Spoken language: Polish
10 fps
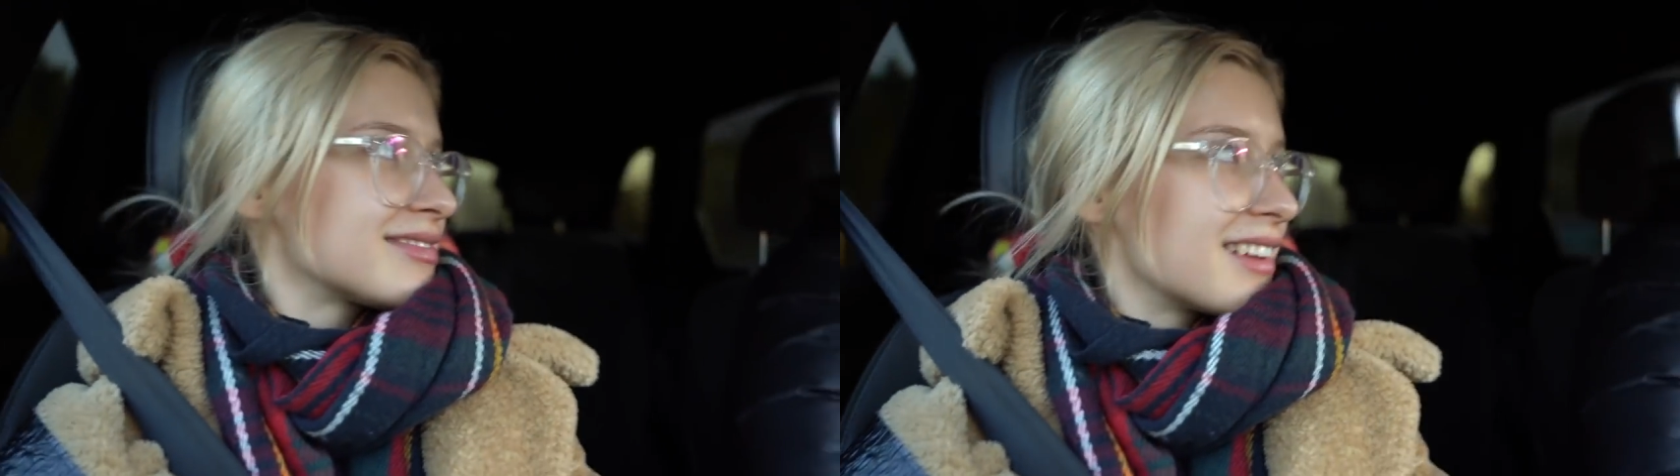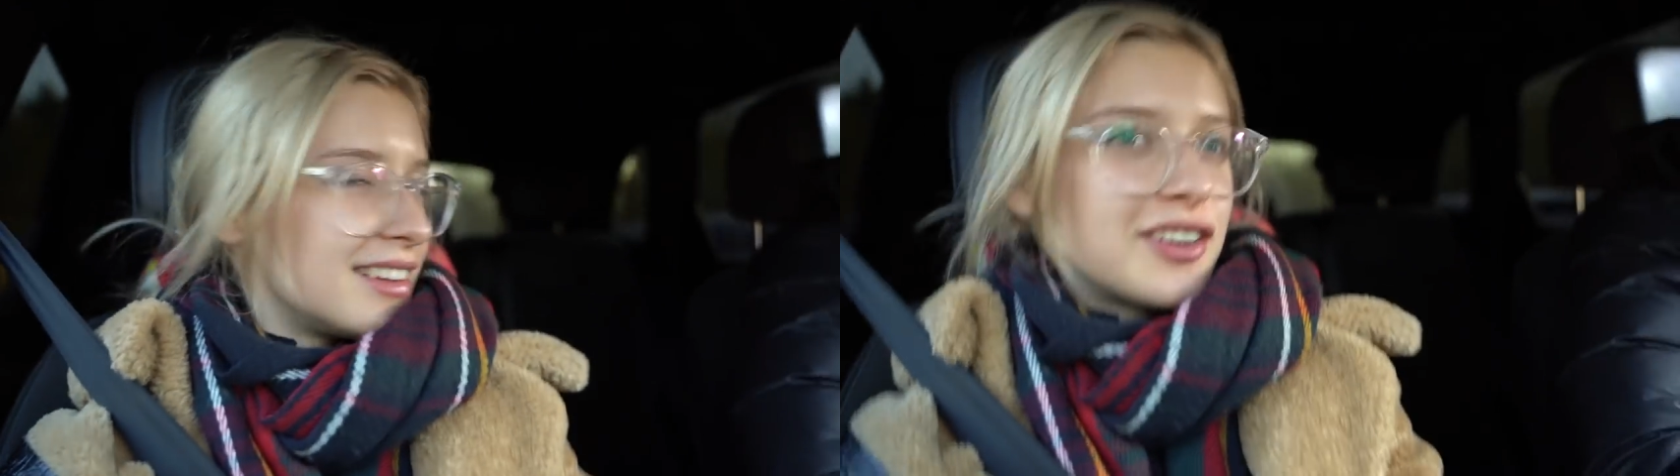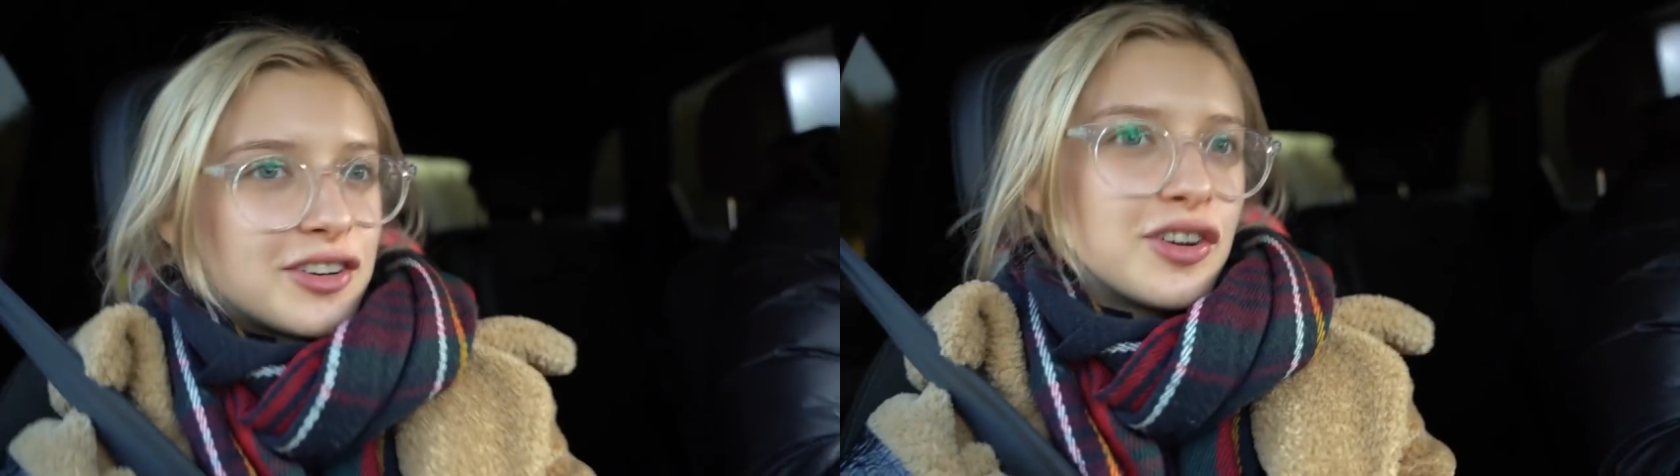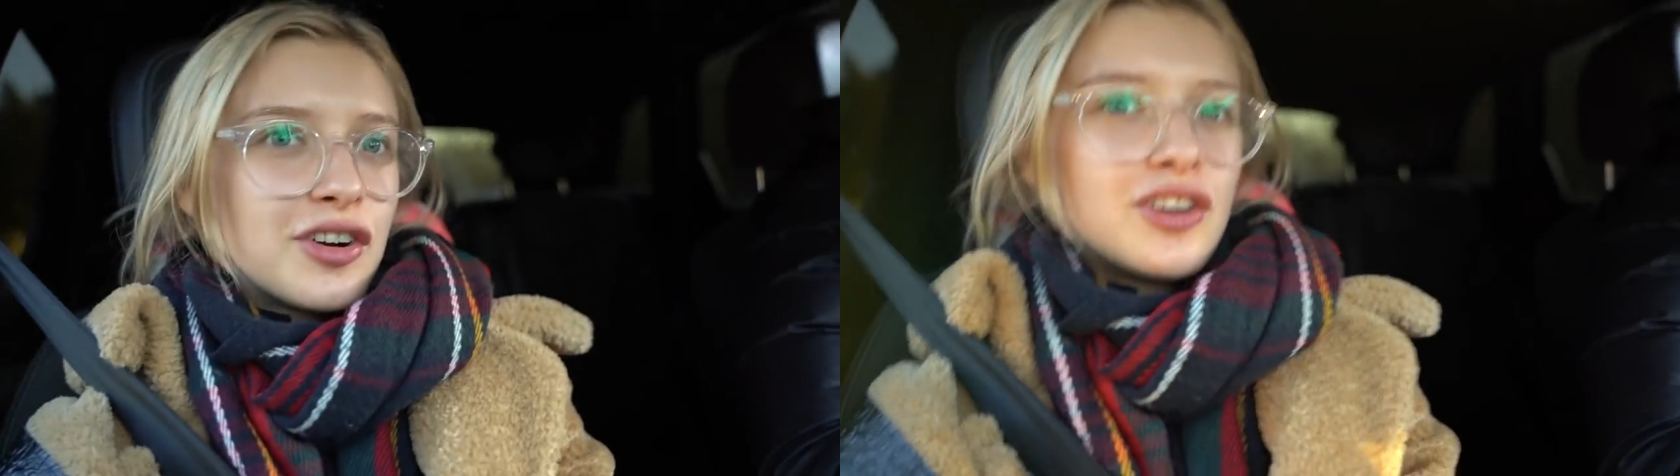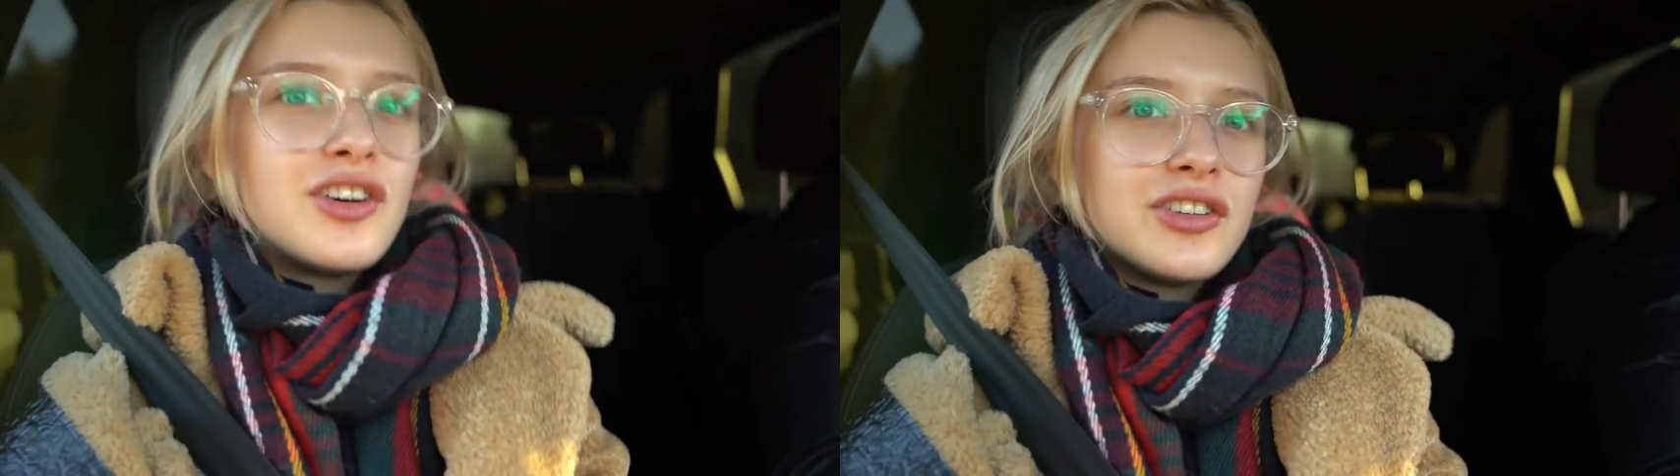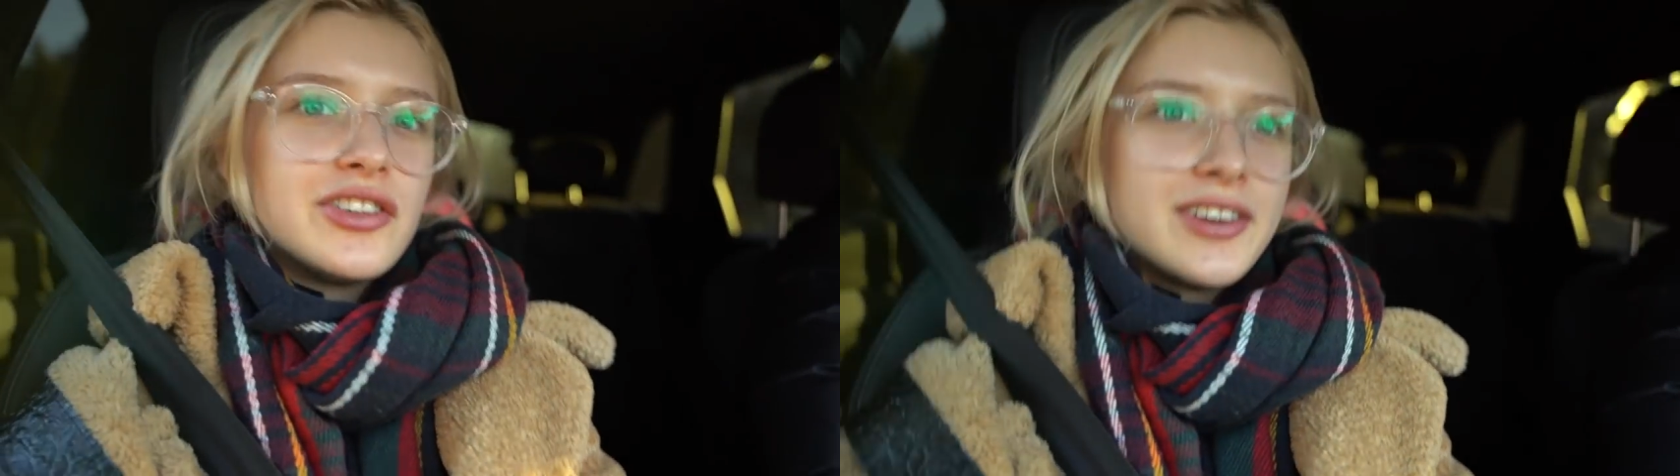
Nie, Tylko nie ogolony.